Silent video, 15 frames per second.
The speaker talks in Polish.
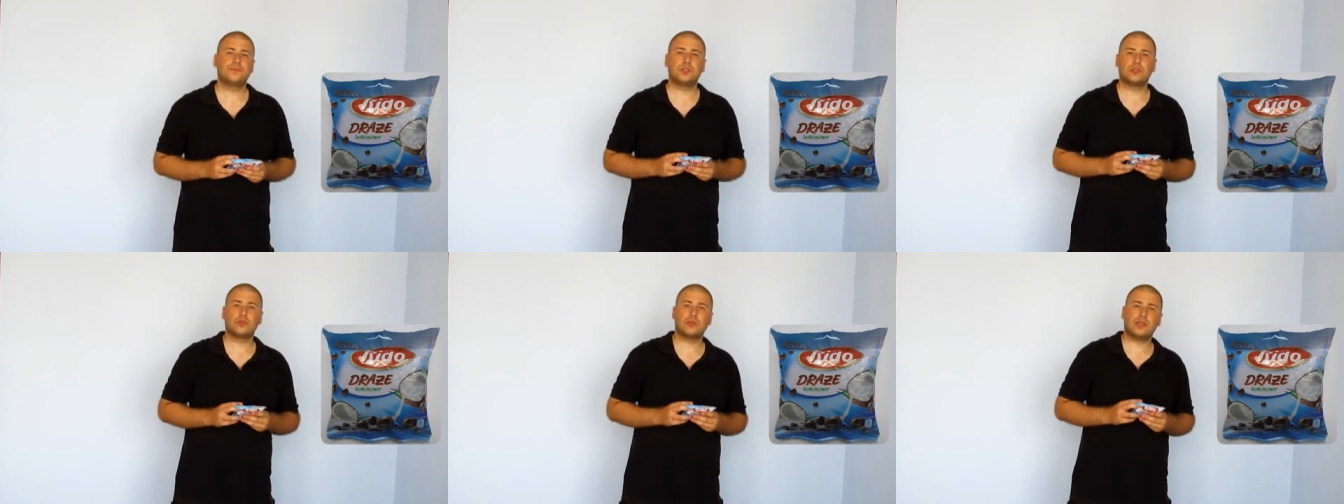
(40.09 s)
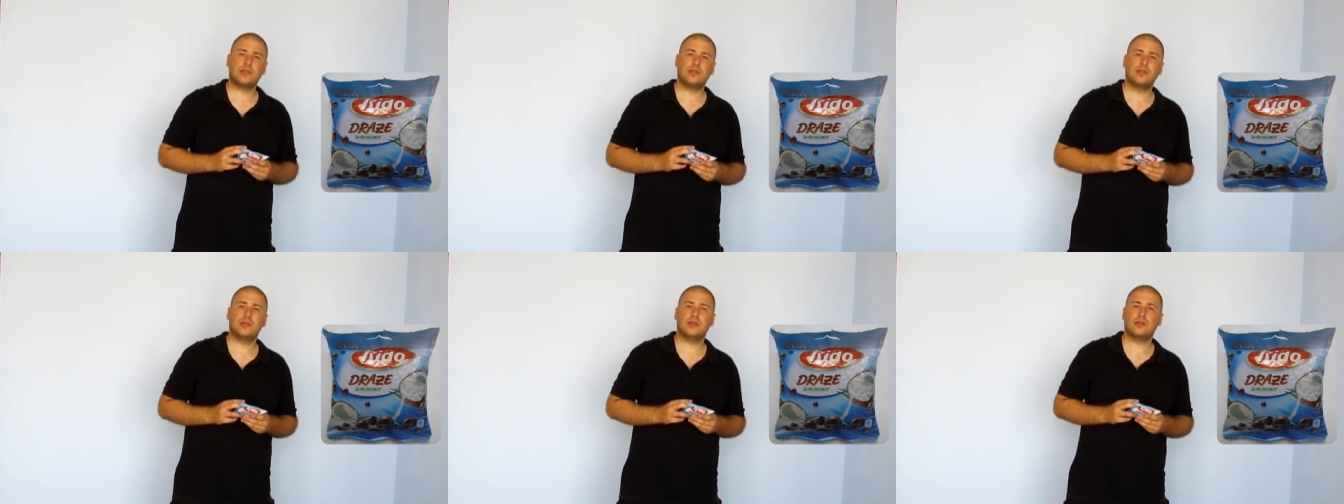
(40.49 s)
i
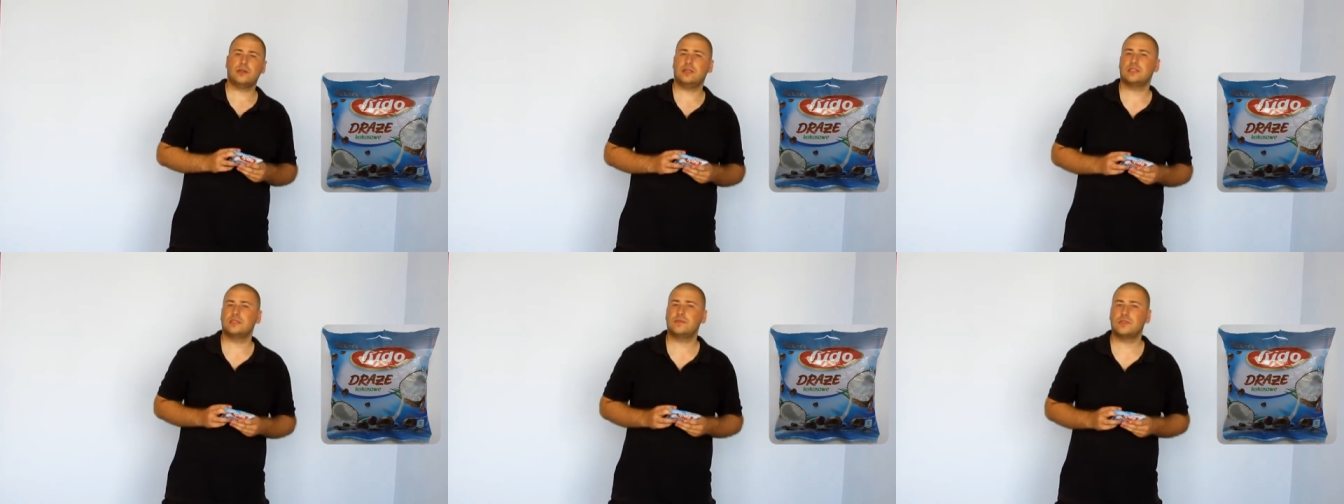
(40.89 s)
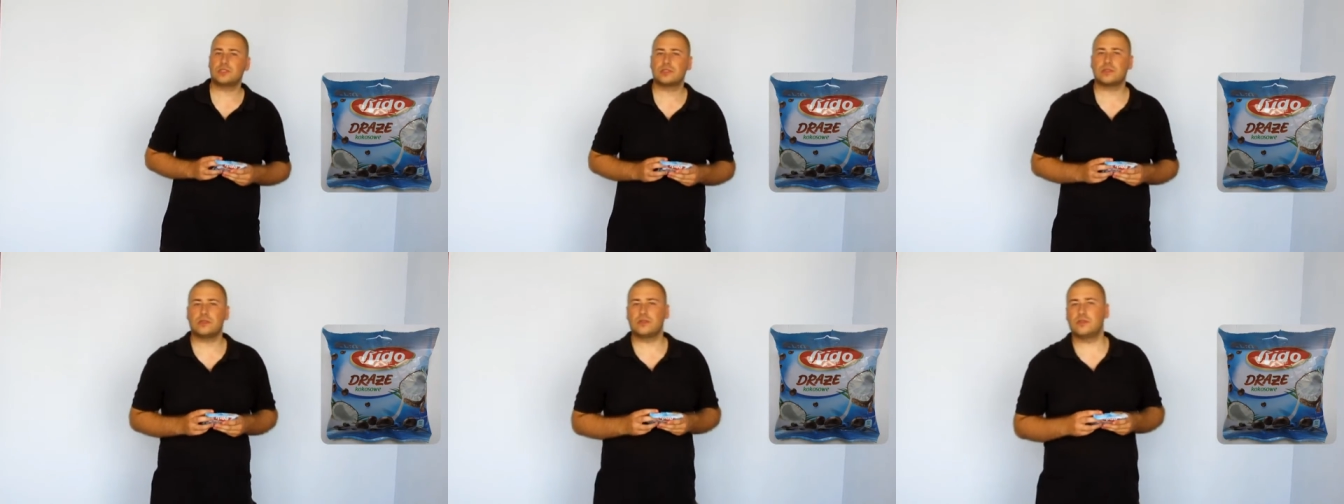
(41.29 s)
tutaj e, jest
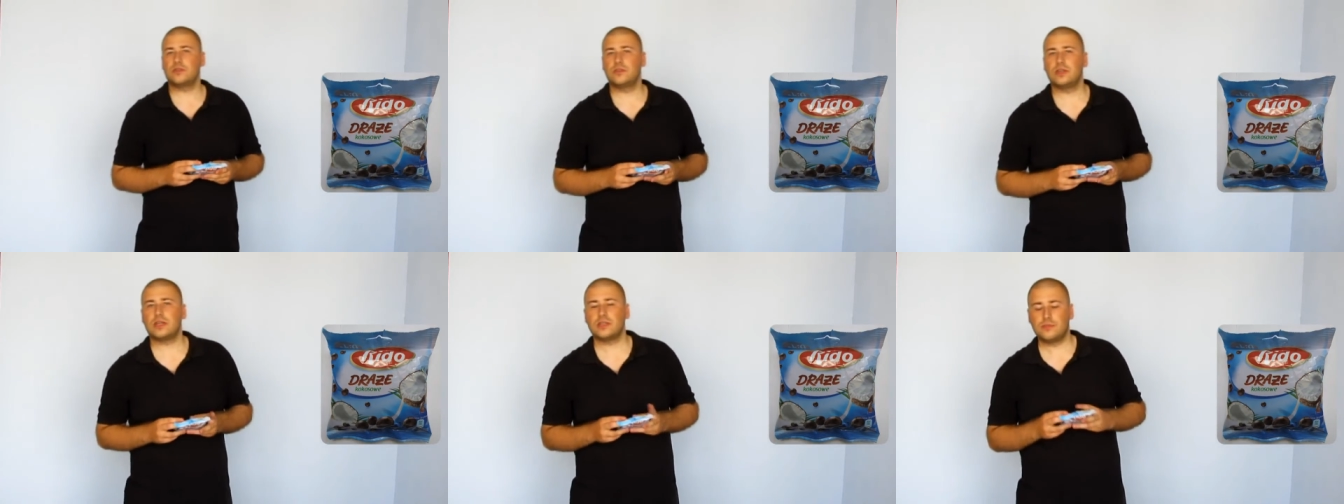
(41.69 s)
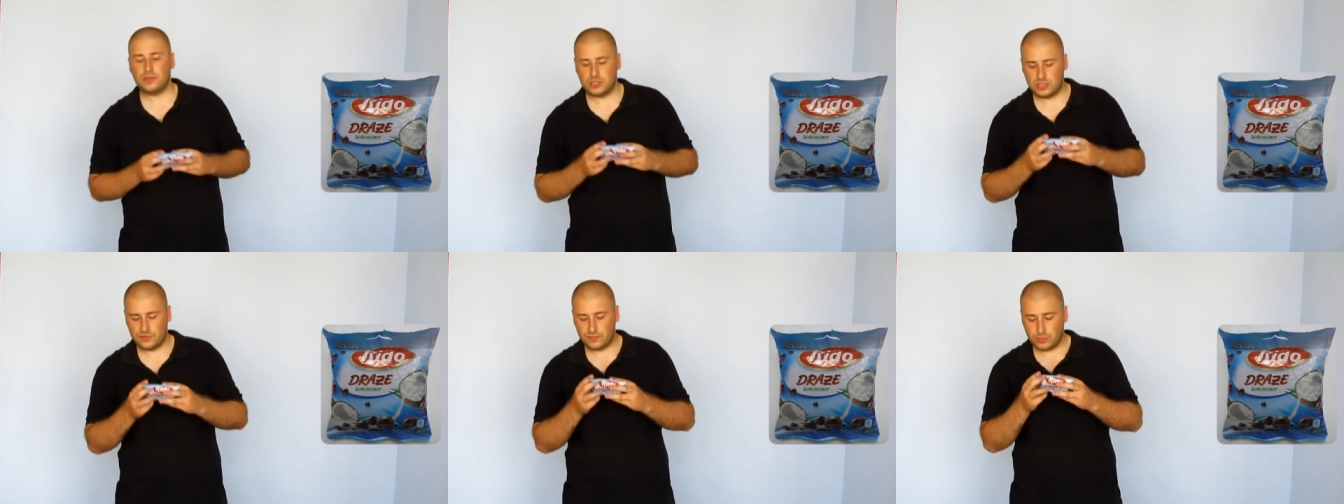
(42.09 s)
wszystko e, jak
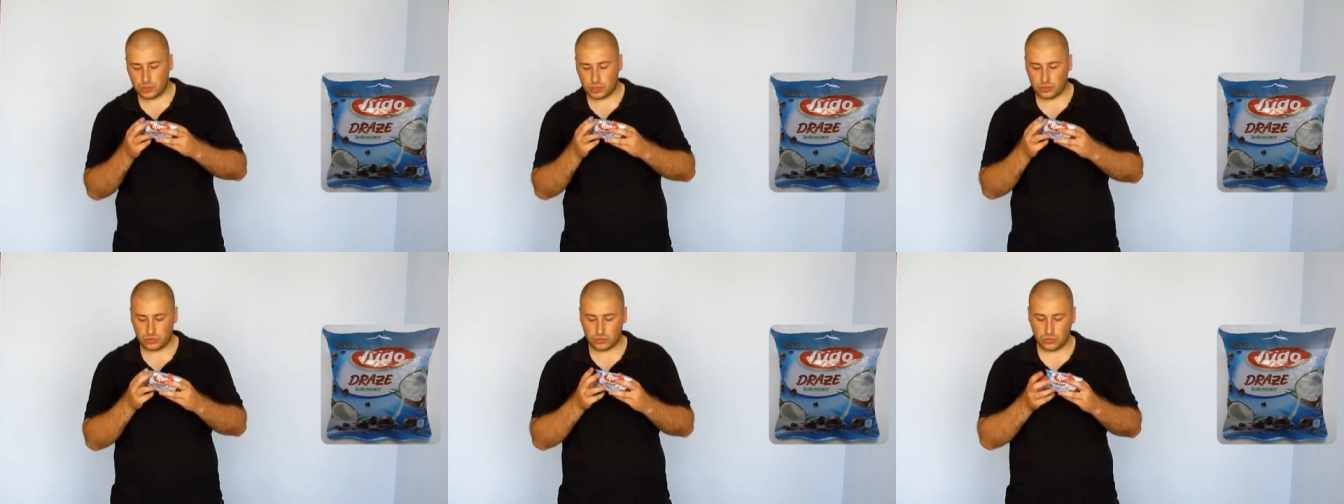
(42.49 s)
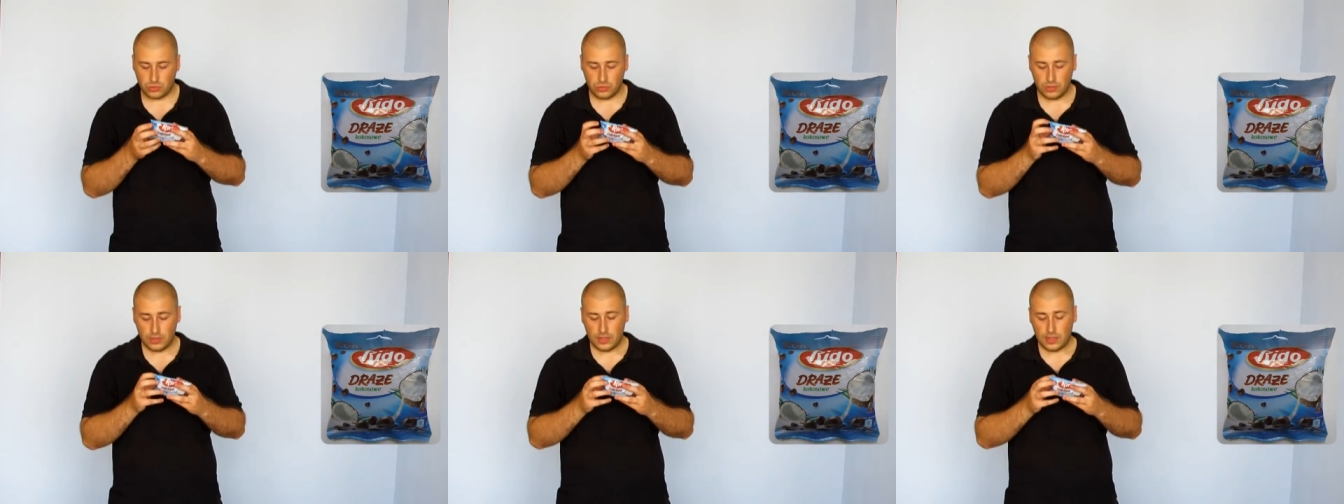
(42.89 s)
najbardziej w porządku.